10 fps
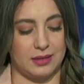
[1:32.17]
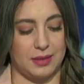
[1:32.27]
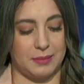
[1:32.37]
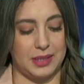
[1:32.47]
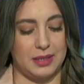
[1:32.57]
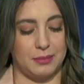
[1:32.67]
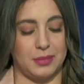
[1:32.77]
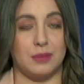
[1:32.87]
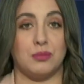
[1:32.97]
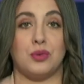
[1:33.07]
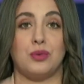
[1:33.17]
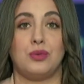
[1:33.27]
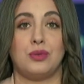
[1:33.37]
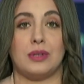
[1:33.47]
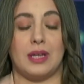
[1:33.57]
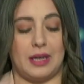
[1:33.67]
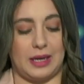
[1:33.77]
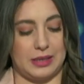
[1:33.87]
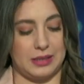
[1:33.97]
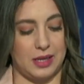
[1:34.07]
مريم بن مولود
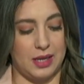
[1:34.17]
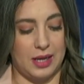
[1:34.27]
عن